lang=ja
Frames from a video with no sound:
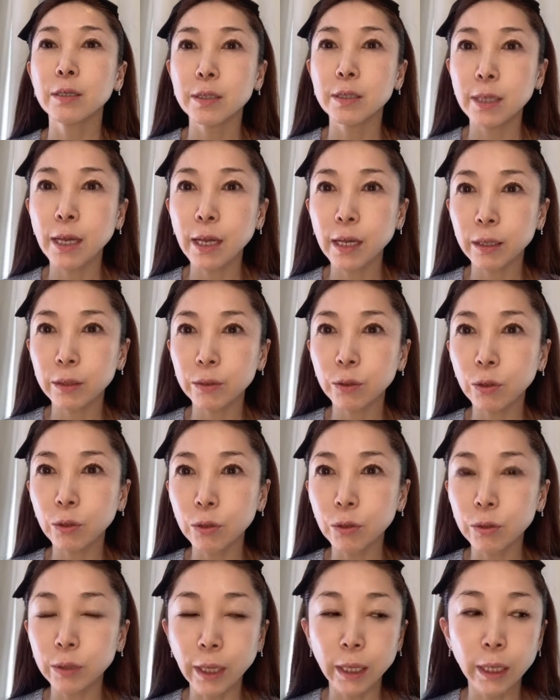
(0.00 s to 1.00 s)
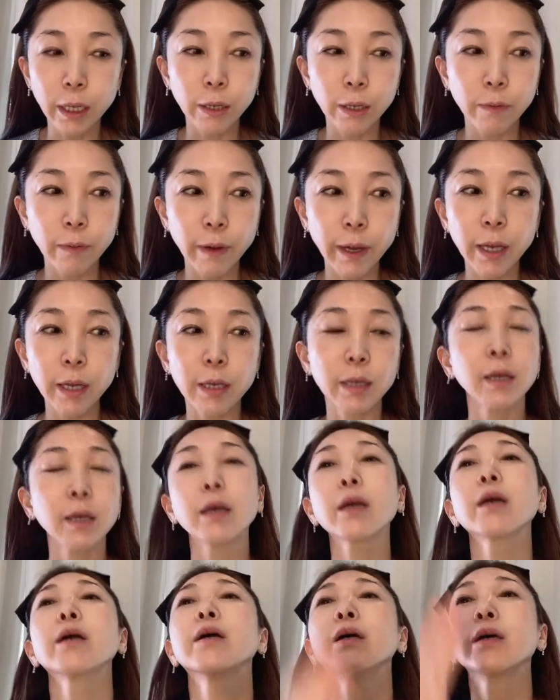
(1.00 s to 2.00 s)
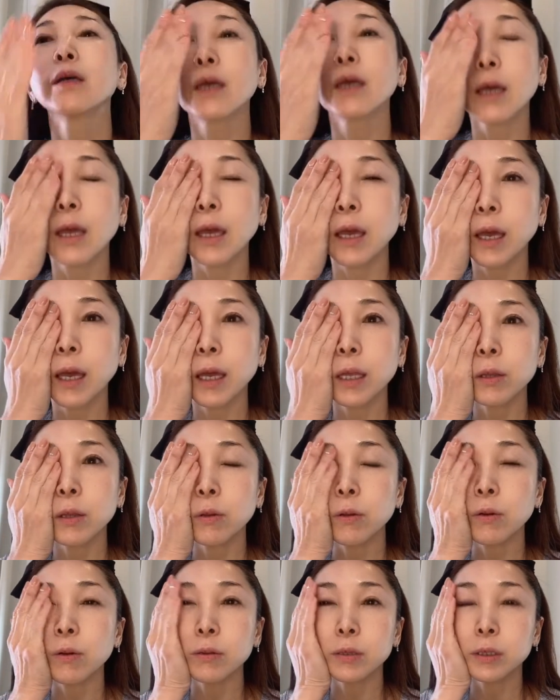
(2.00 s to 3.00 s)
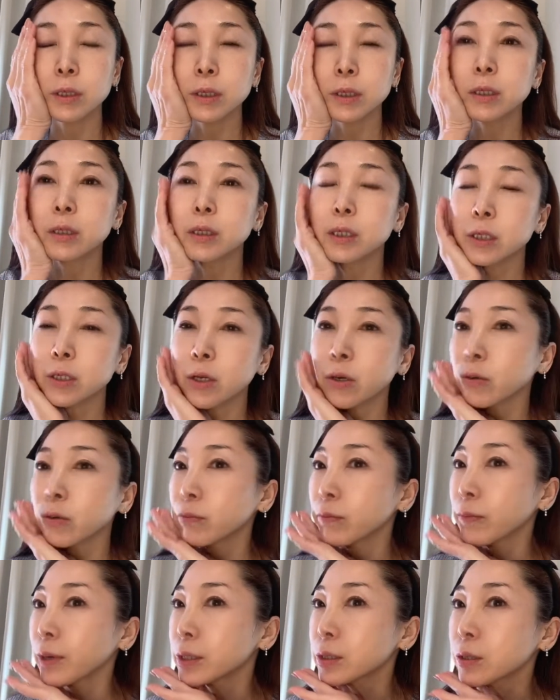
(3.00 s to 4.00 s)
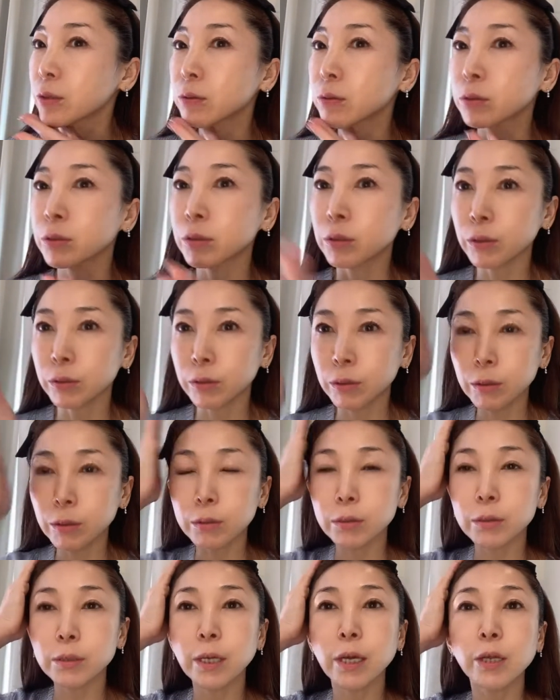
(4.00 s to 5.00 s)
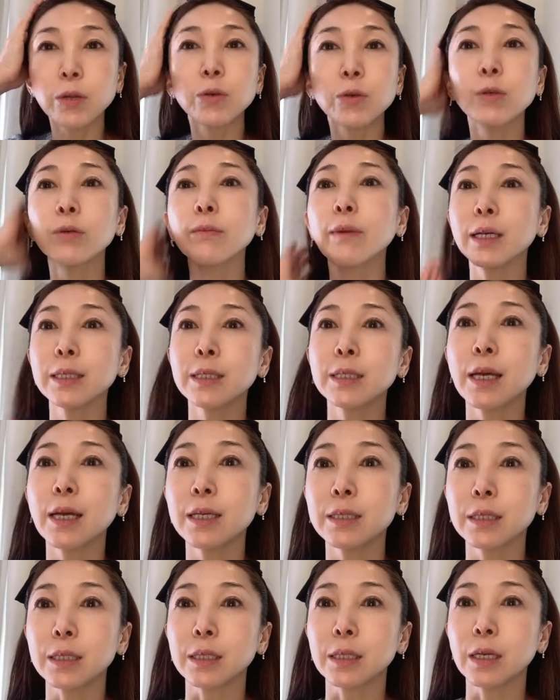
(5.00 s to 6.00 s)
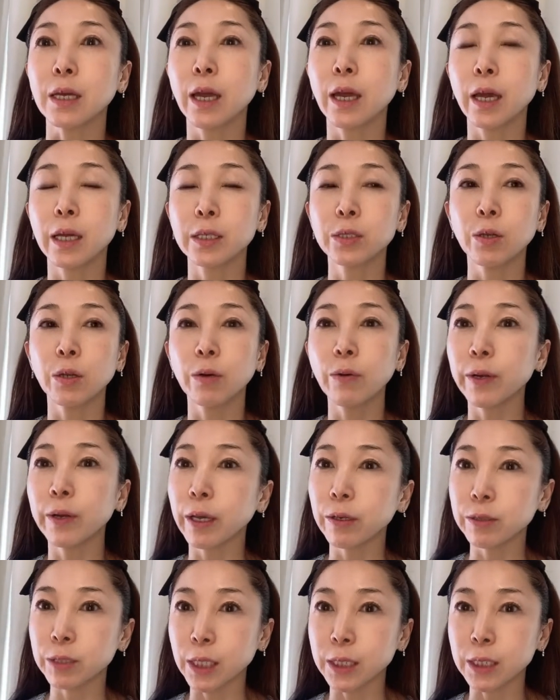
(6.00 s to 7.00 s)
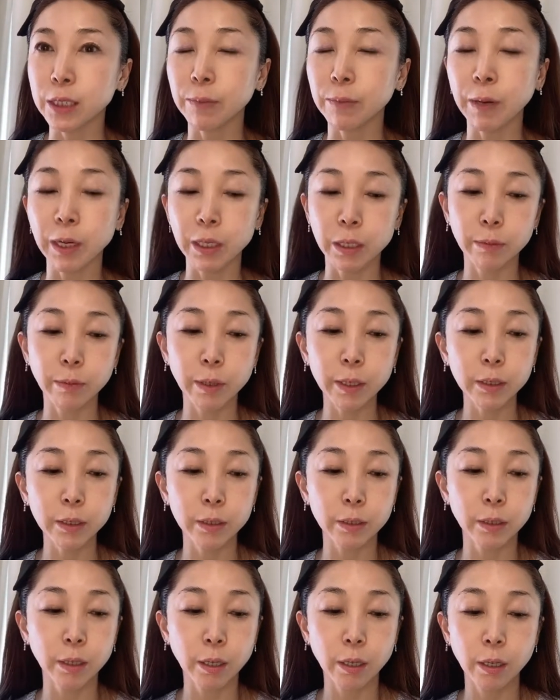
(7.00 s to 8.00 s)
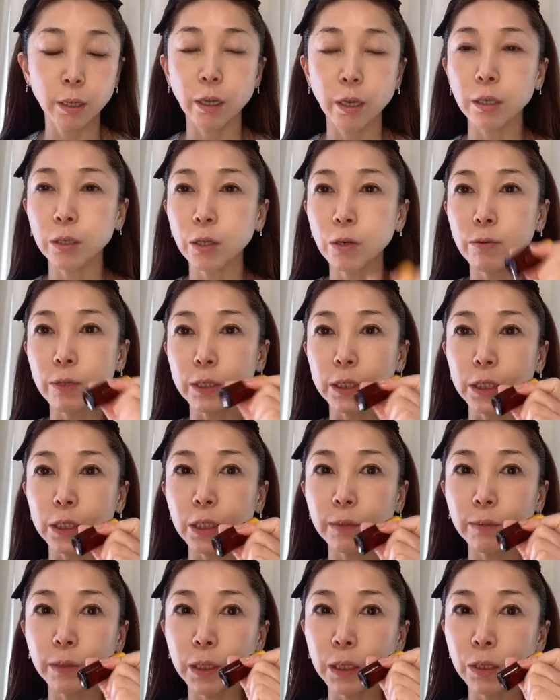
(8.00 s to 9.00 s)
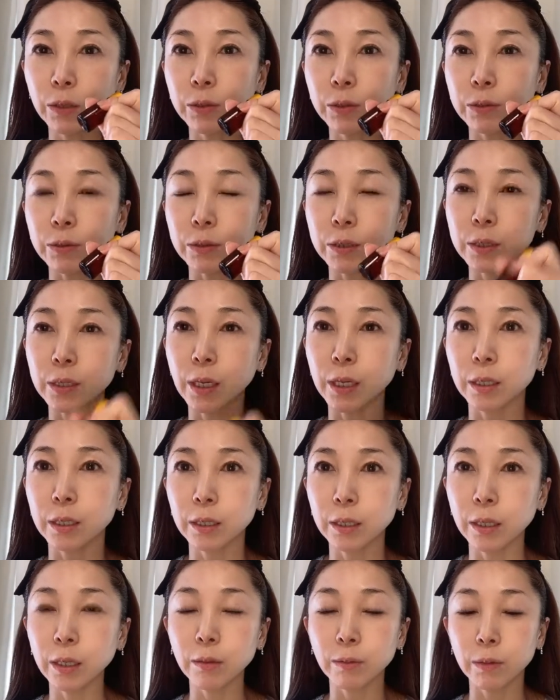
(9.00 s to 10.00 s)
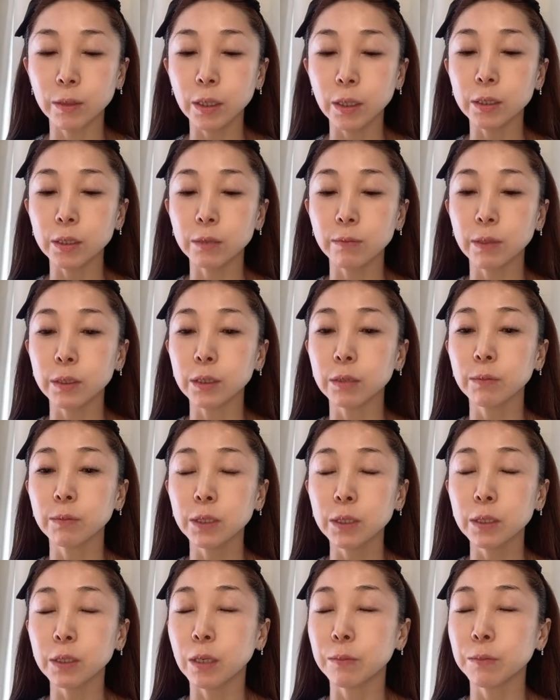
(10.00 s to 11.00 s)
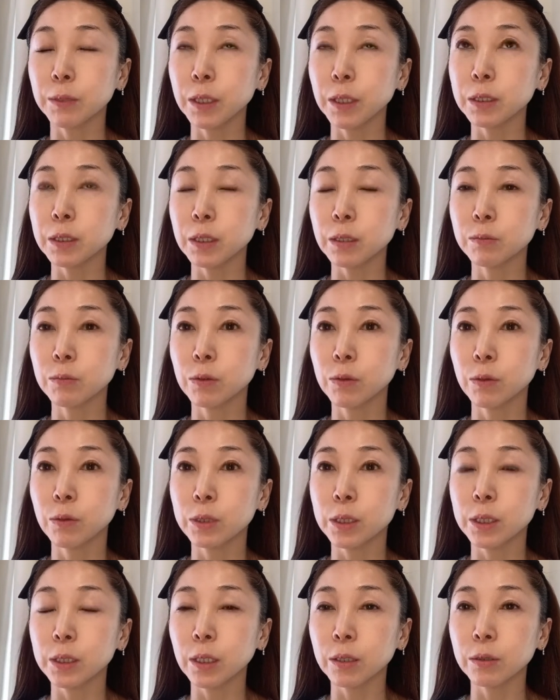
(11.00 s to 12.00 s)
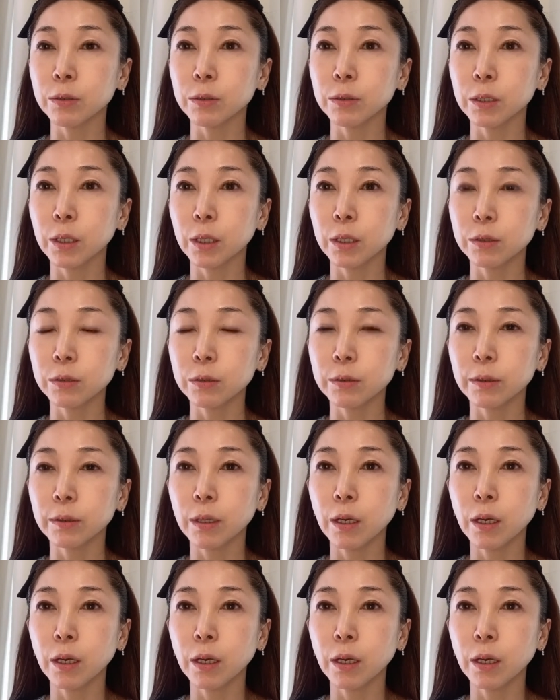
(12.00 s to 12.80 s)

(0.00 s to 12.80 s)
さあここからはえっ、と知能メソッドのセルフマッサージ、えー、それをレクチャーしてまいります、え今日は CBD オイルを使って私はしますが皆さんもご自宅にある、